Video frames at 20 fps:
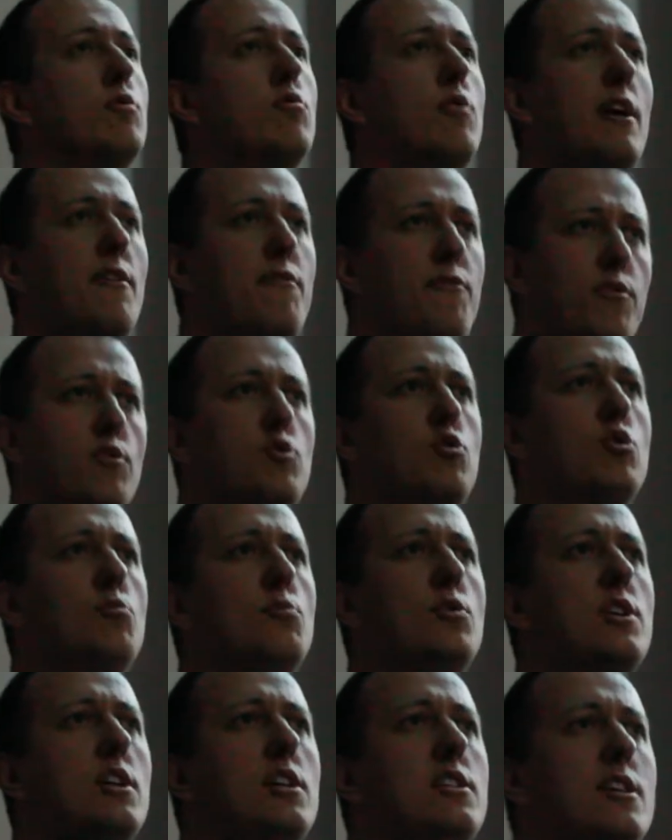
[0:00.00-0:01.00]
de la
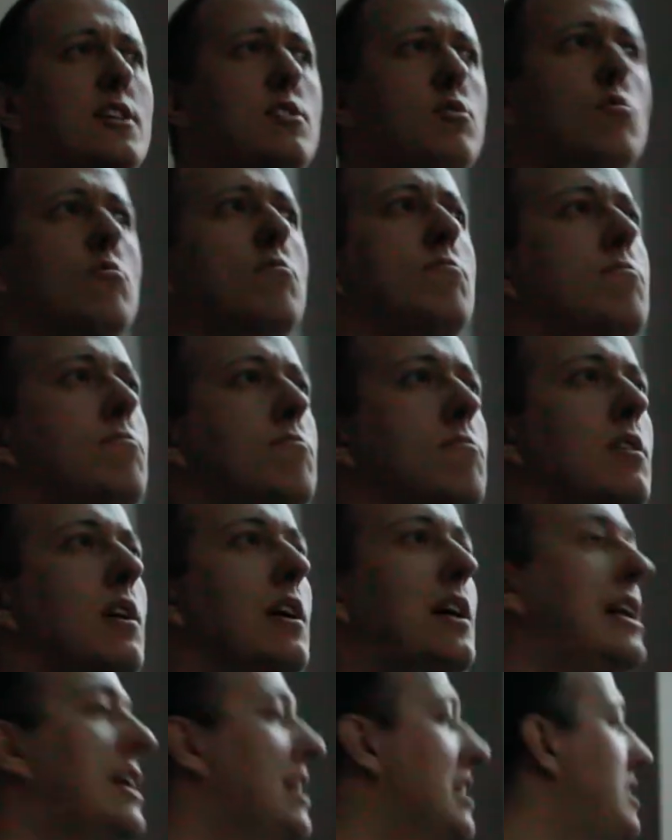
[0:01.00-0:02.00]
photomodélisation.
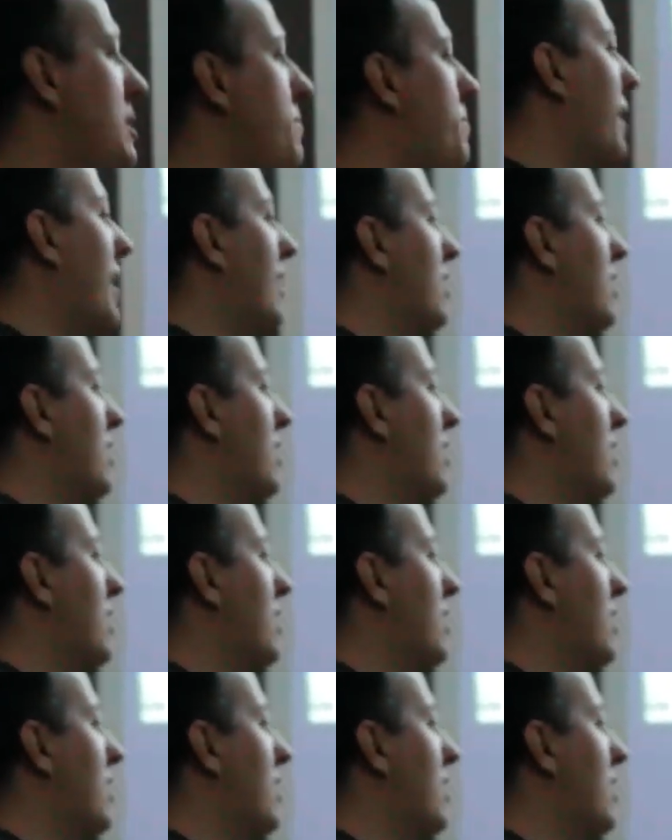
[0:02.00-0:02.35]
Si par